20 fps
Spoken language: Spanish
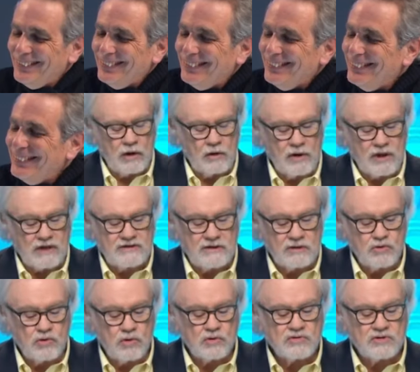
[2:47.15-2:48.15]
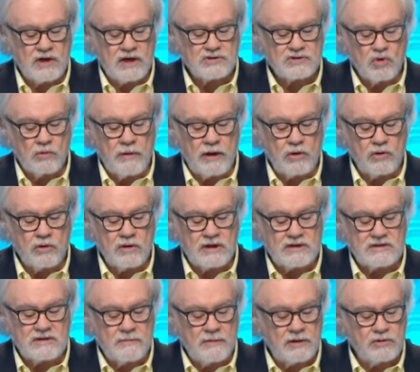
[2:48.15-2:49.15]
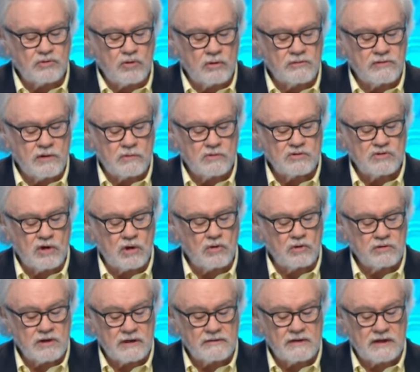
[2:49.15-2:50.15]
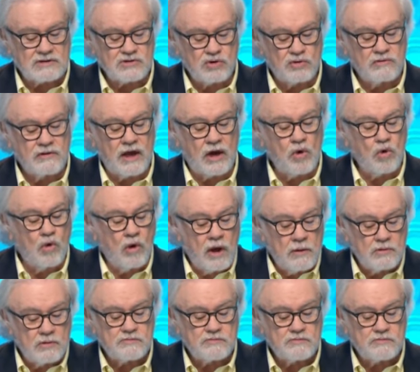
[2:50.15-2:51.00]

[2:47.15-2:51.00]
bueno, las industrias con mayor crecimiento en términos de contratación de nuevos